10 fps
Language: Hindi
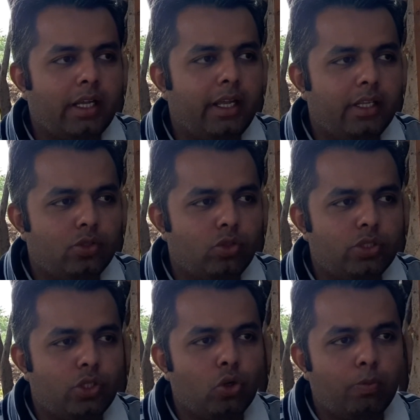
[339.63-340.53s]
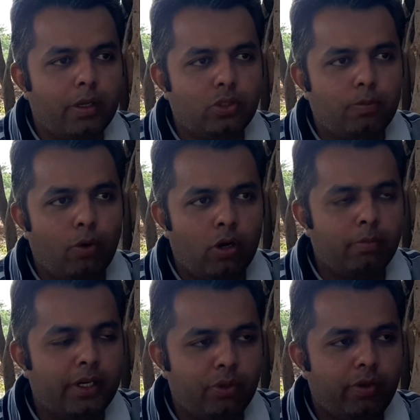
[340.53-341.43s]
कि जो इसके ऊपर जो पौंड
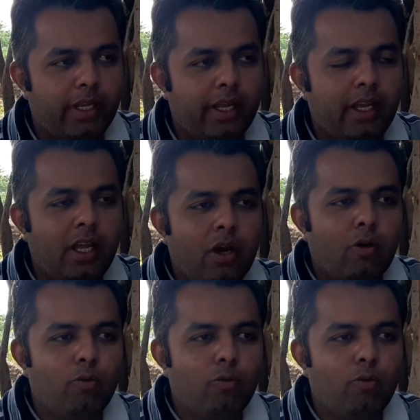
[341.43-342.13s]
बनी हुई है हाँ जी।